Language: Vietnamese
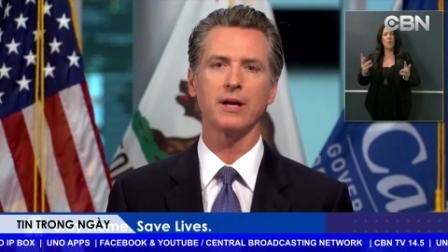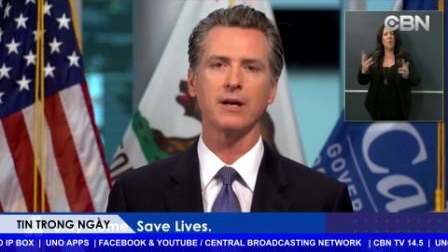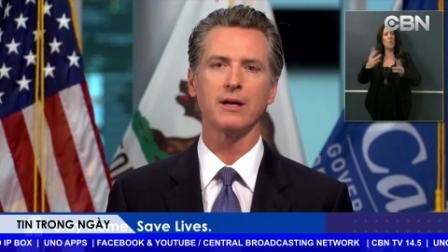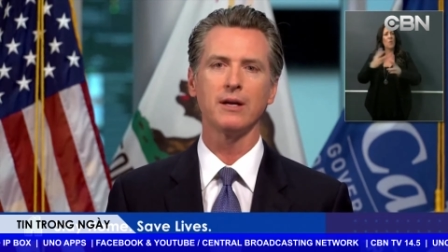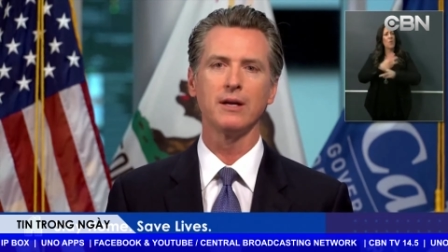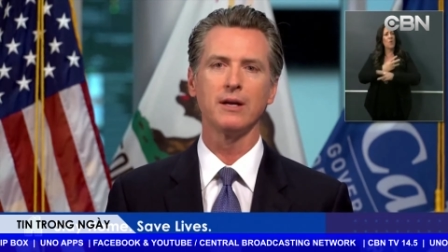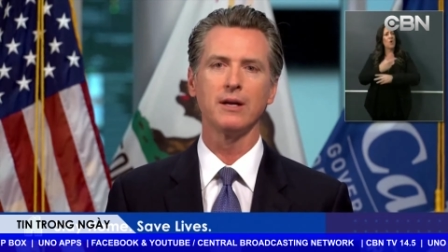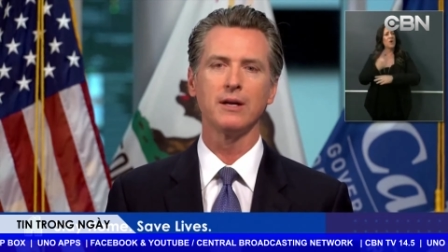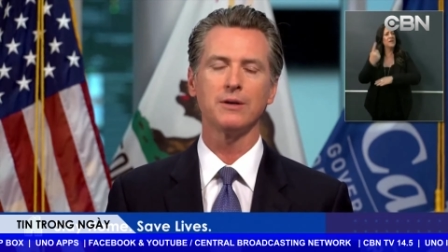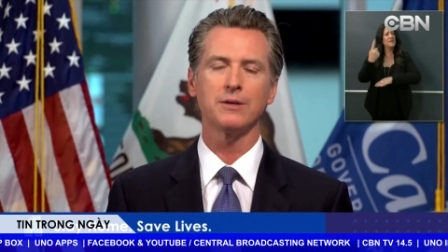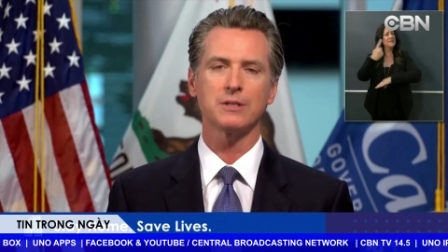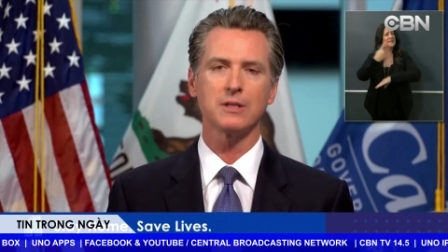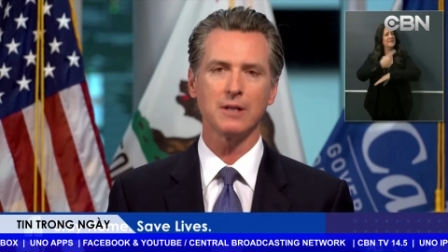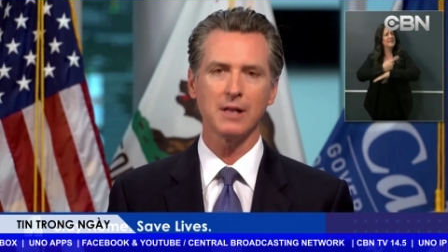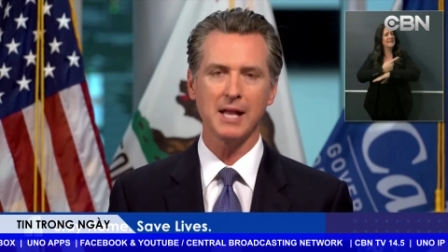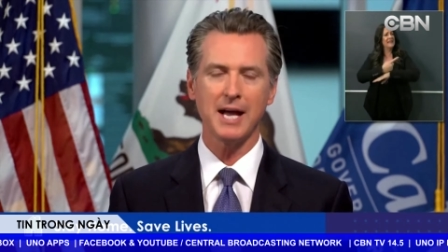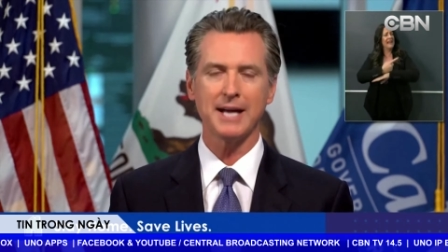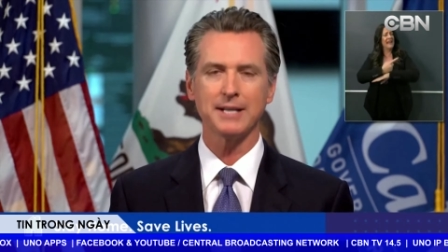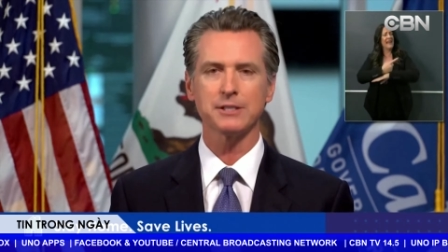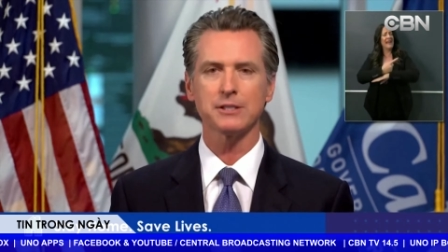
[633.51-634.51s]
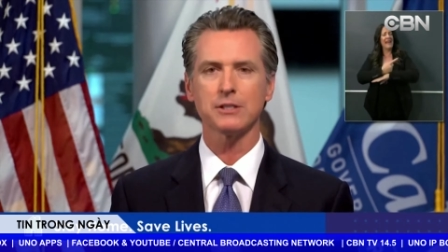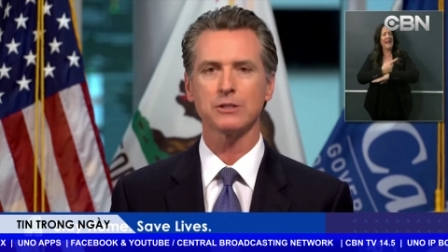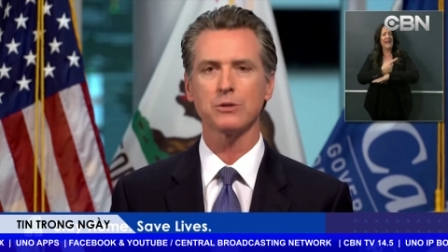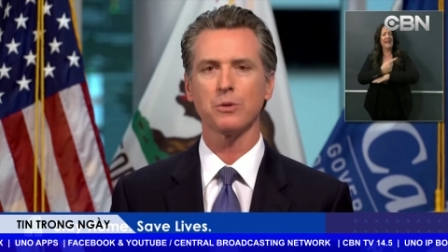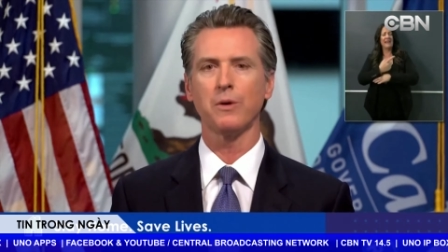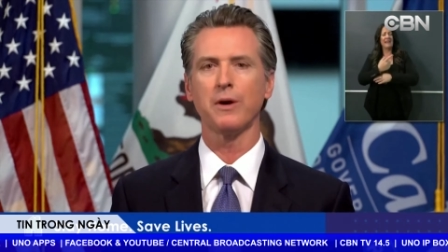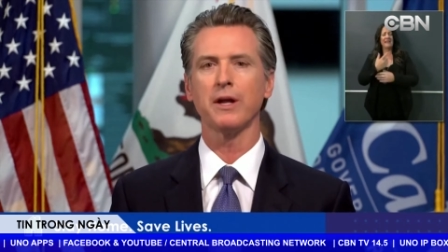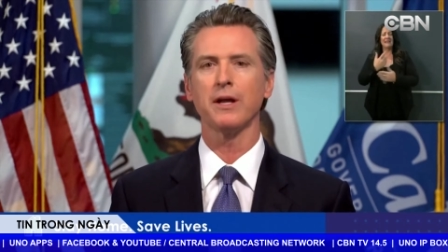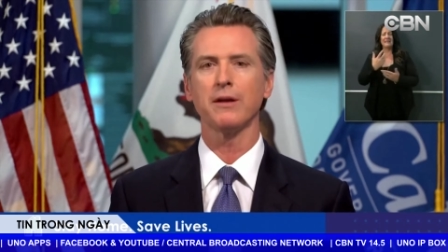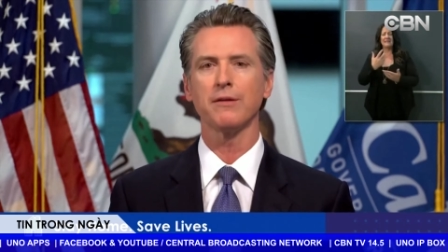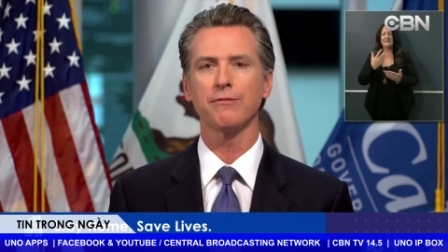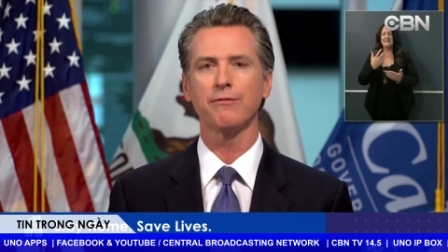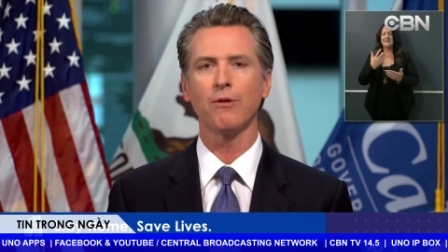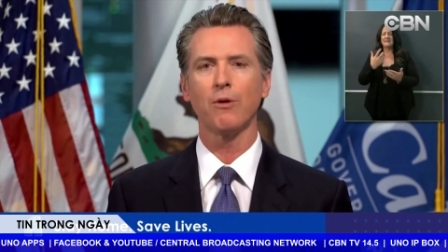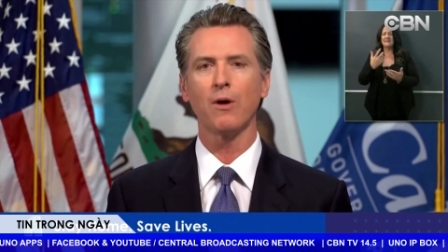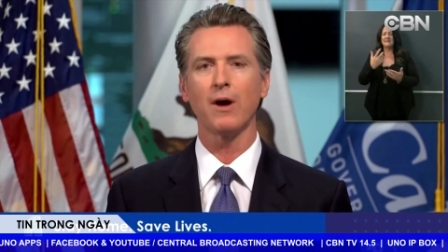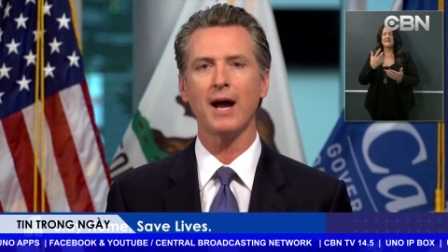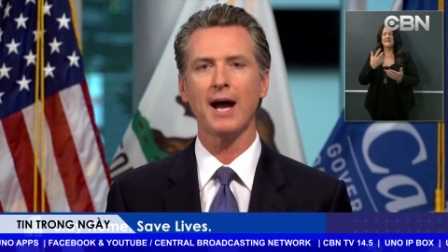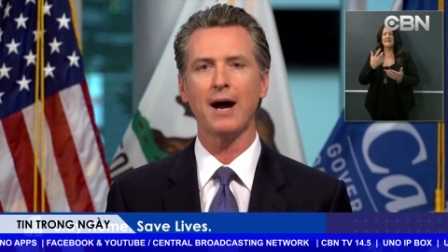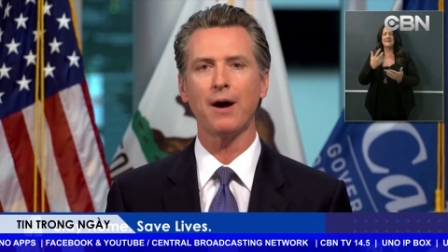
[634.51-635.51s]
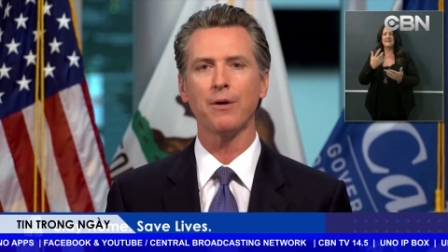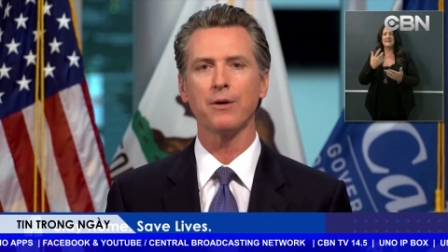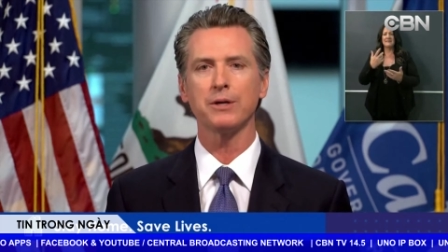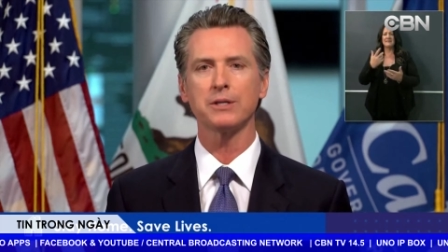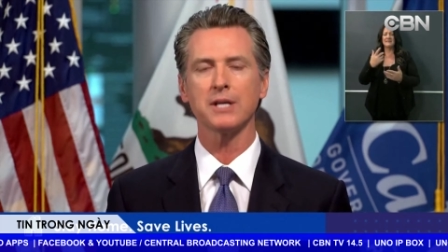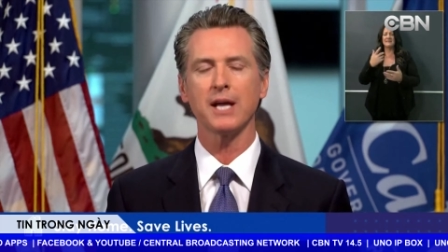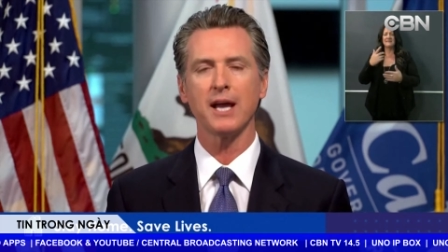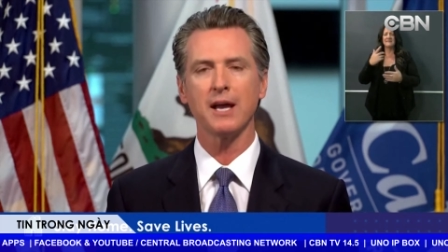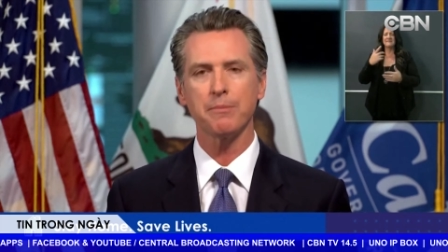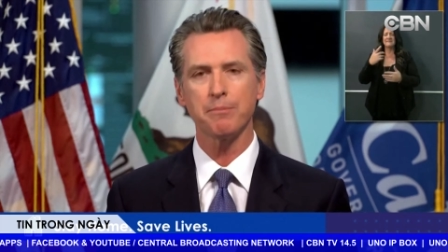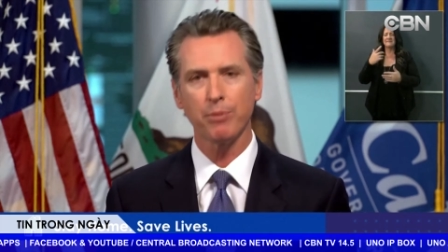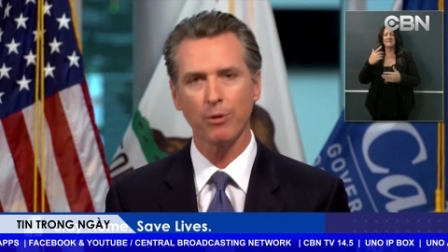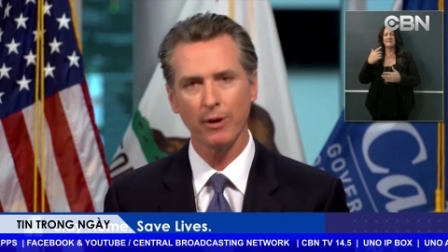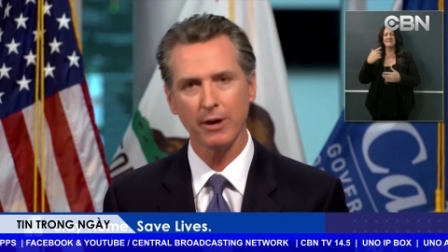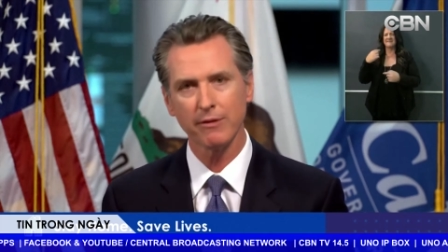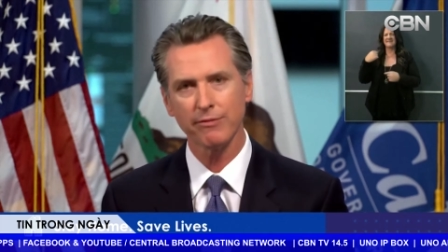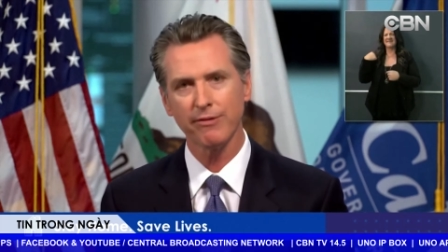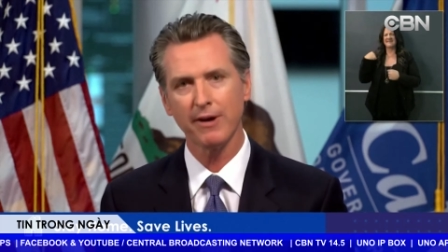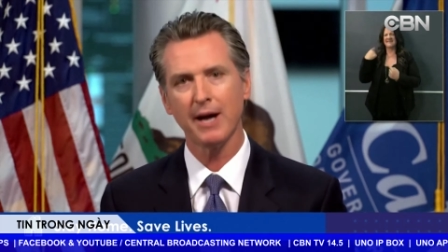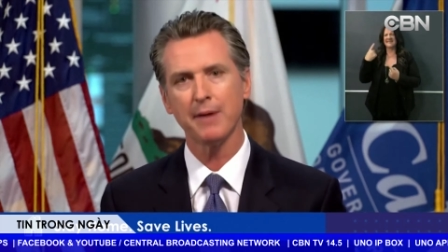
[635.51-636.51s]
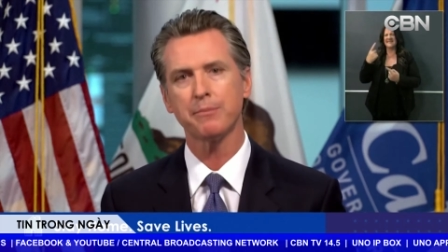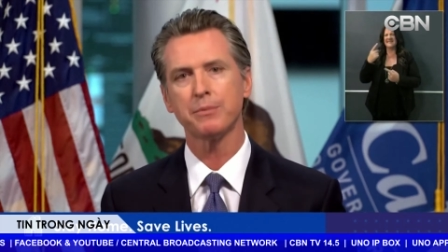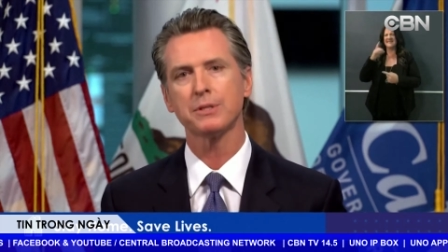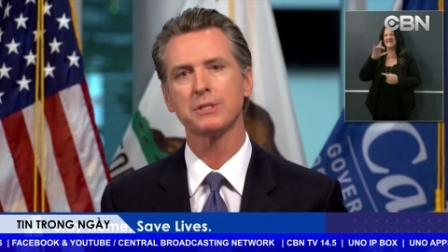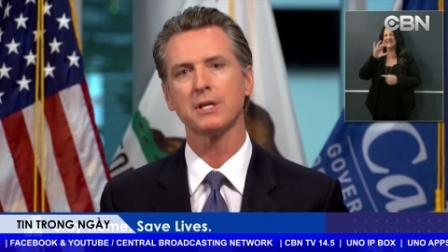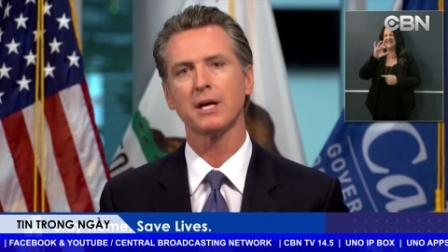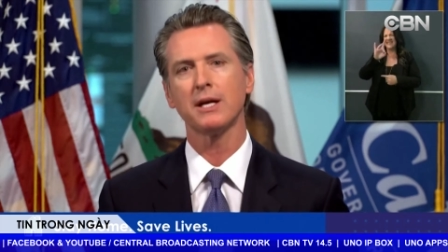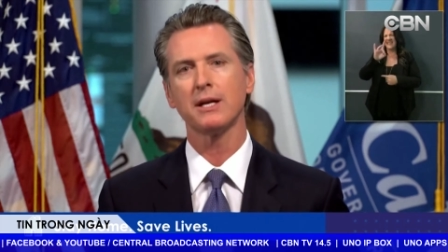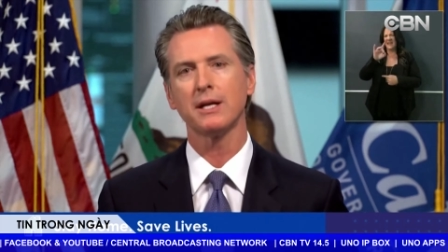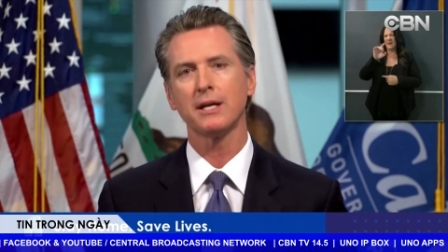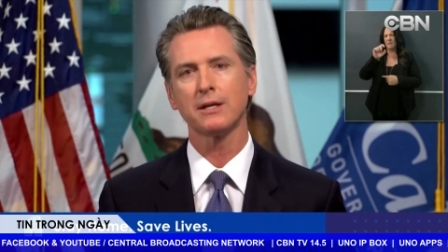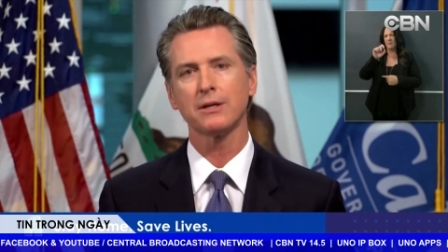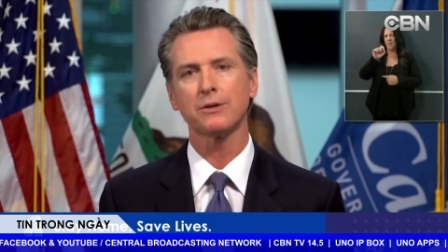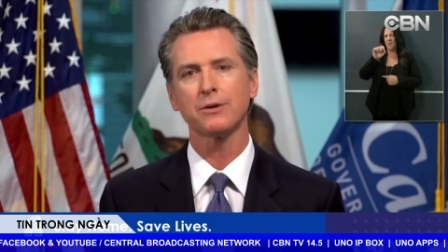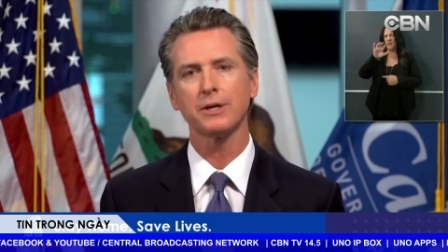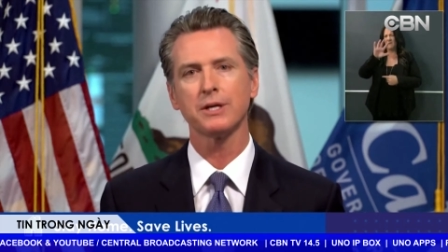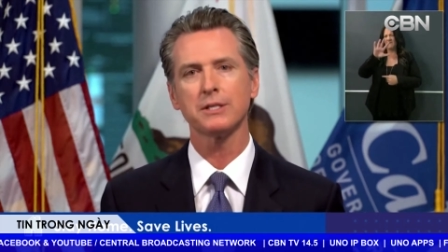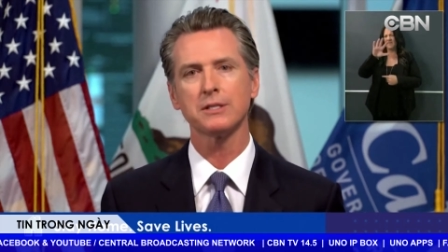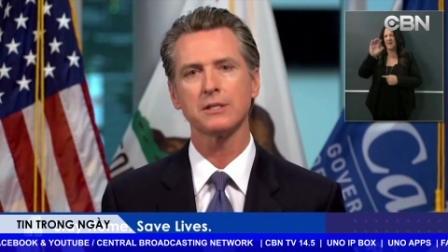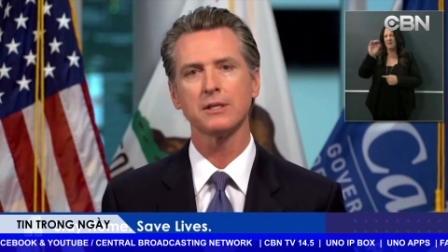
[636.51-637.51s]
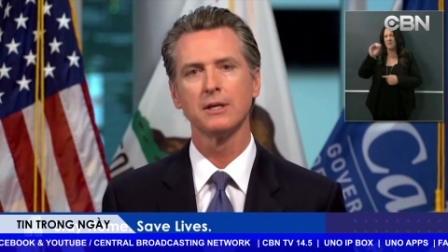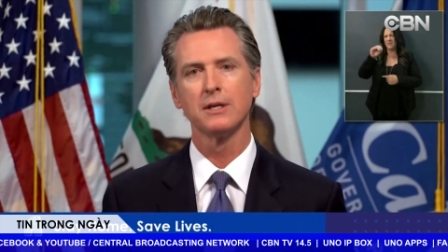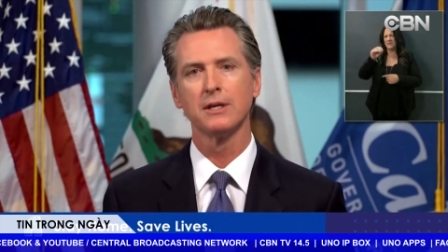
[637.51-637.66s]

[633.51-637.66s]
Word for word: 21 trên 24 dịch vụ cho vay học phí lớn nhất tại tiểu bang.